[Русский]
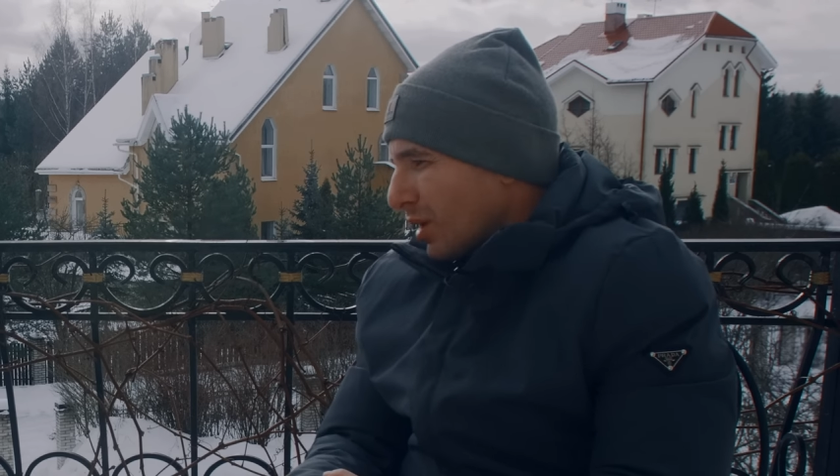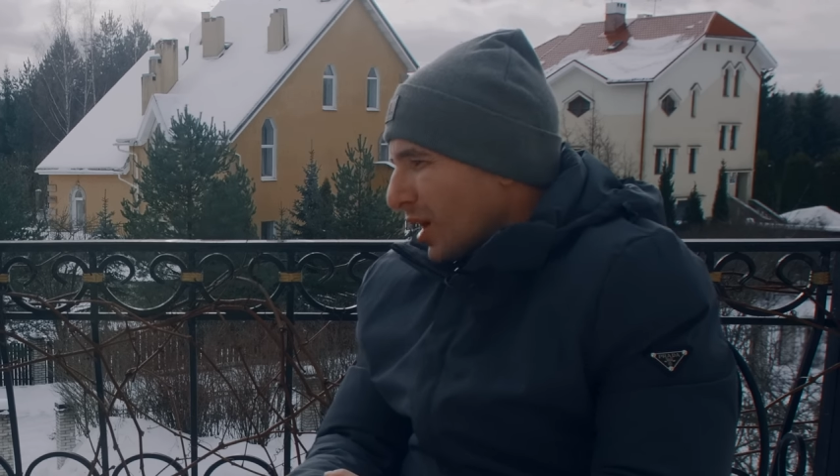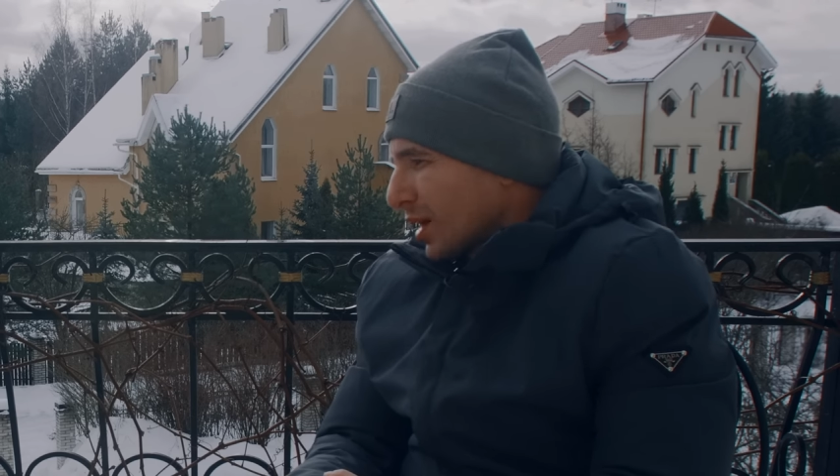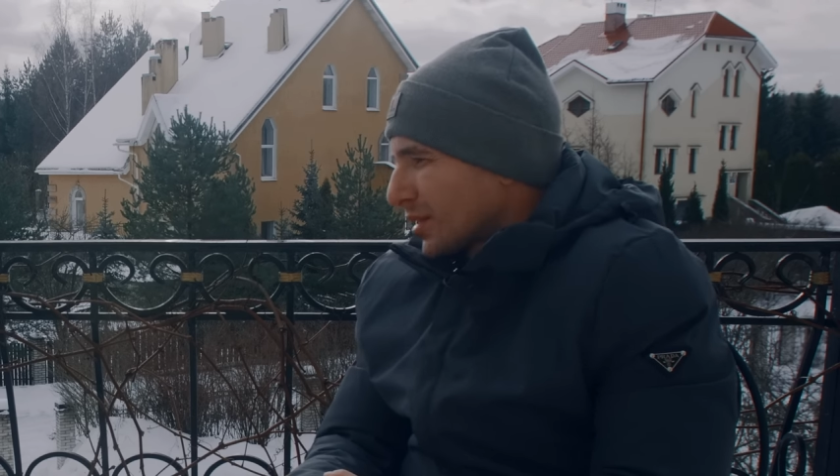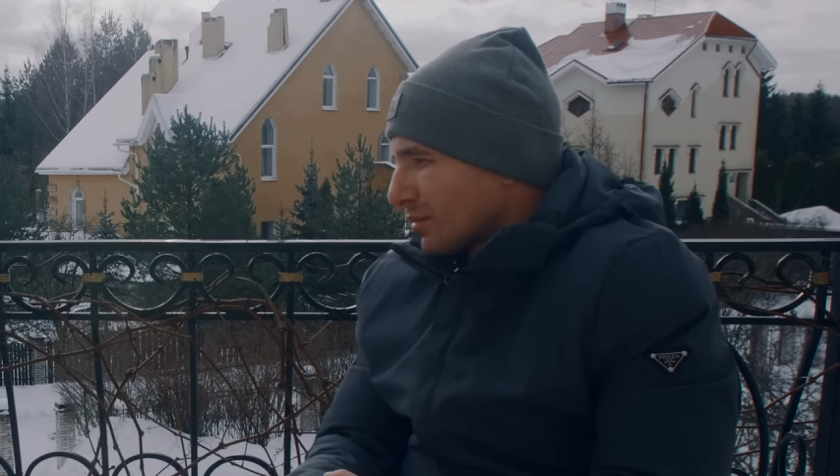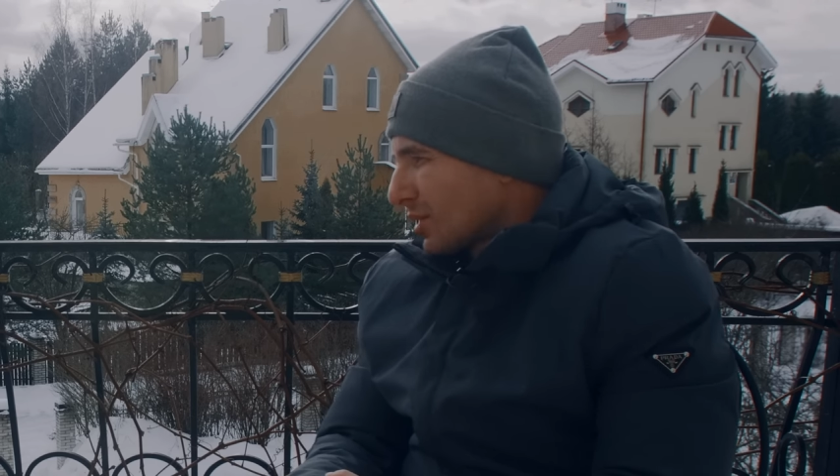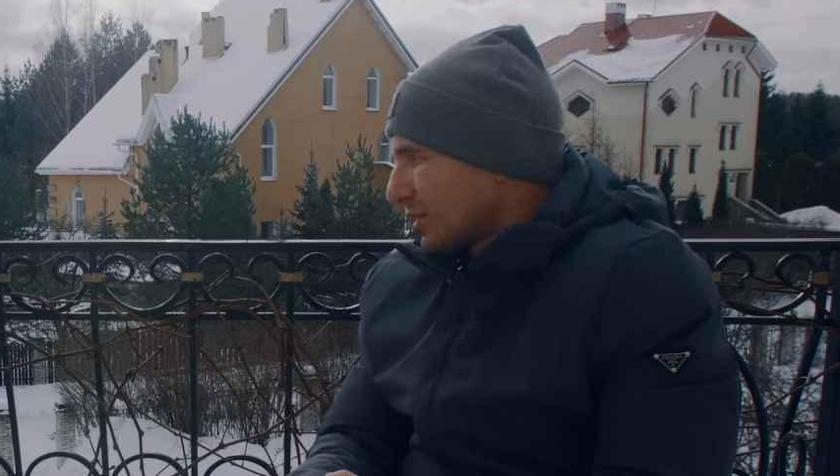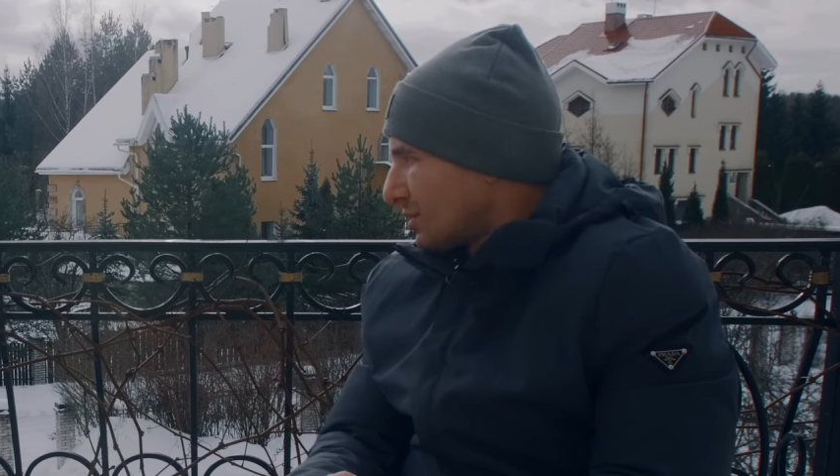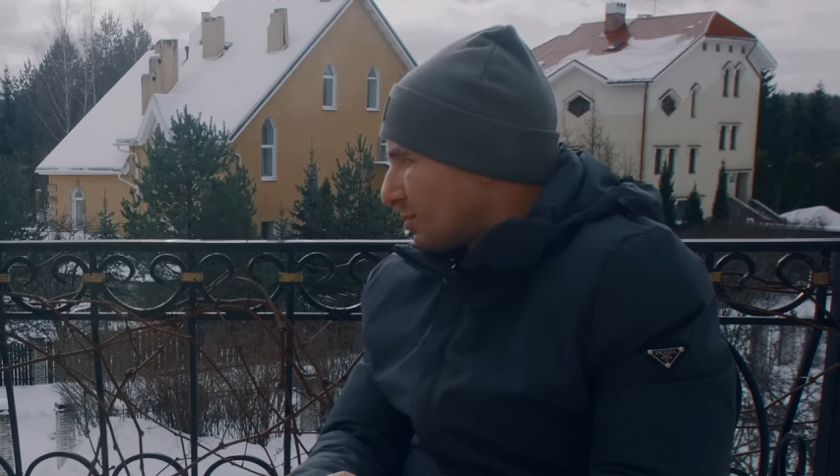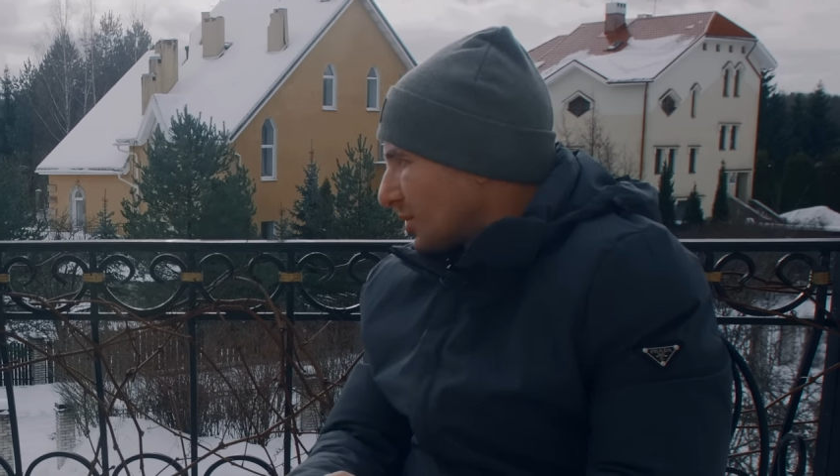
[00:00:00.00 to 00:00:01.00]
а как там, я
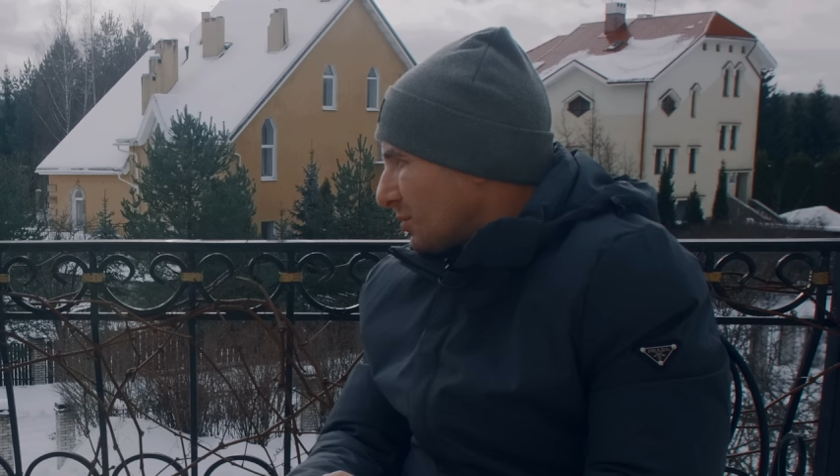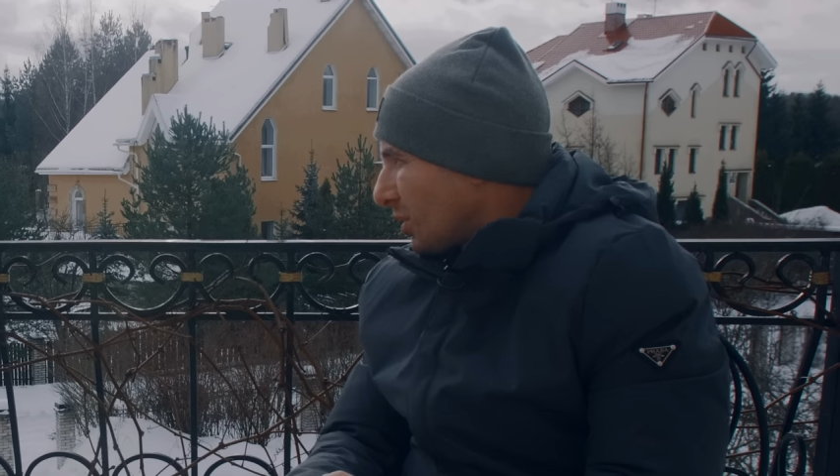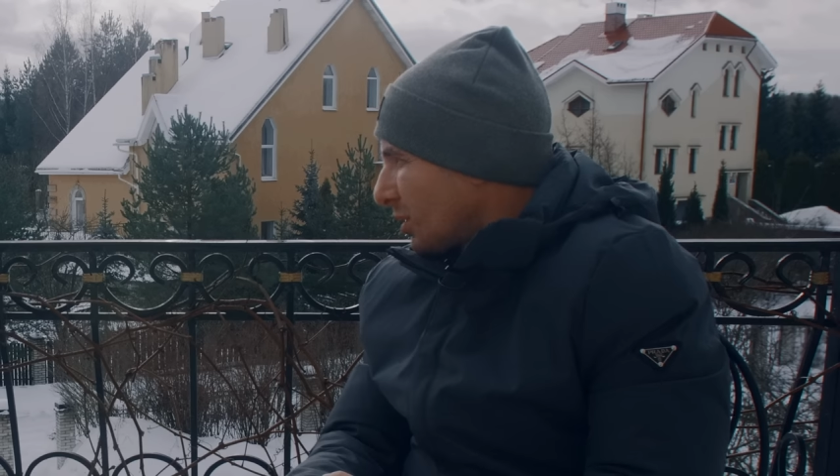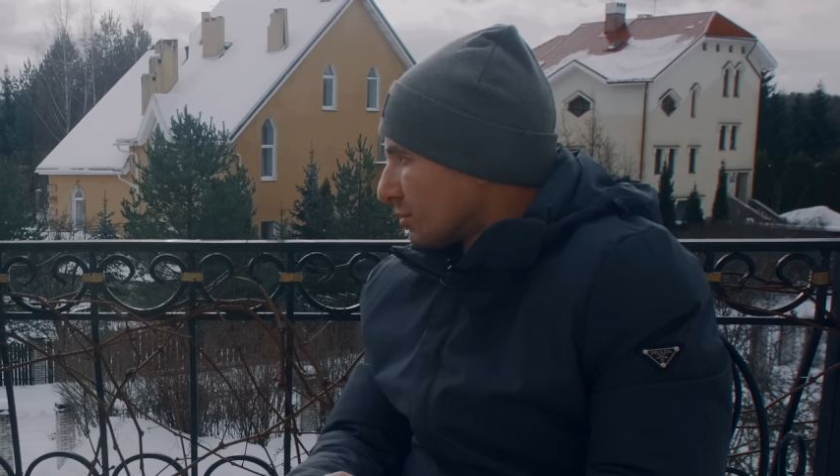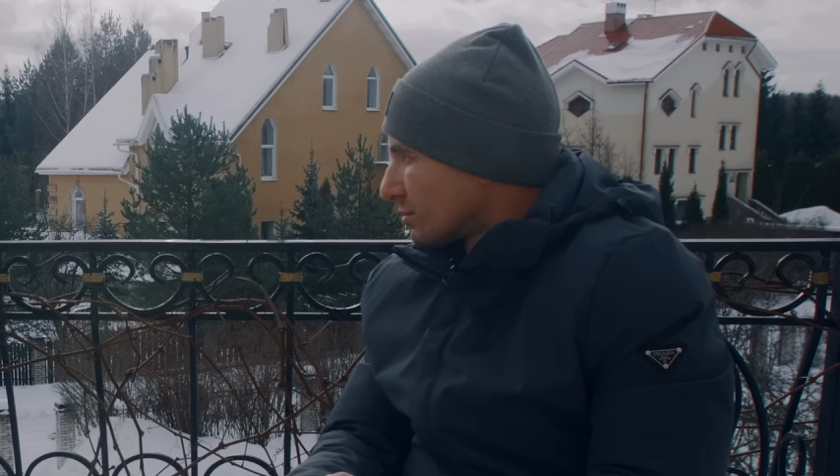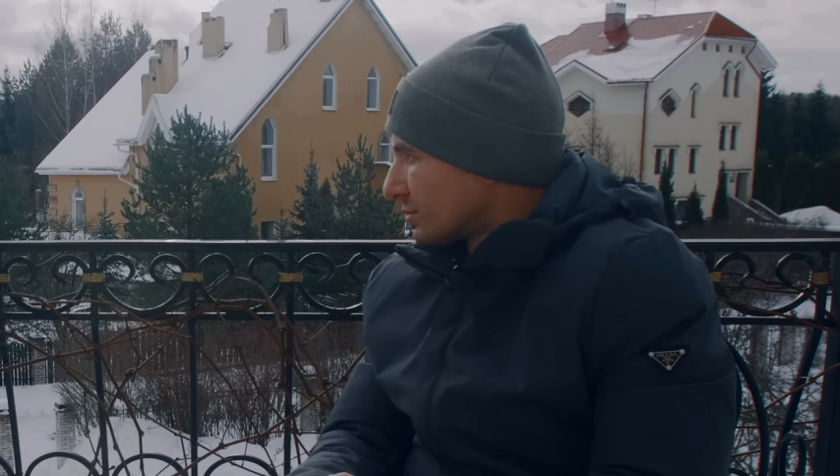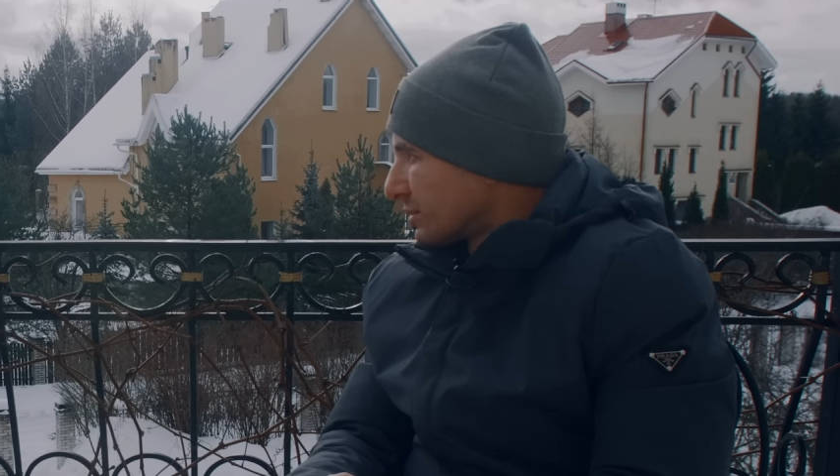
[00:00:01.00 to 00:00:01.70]
не понимаю.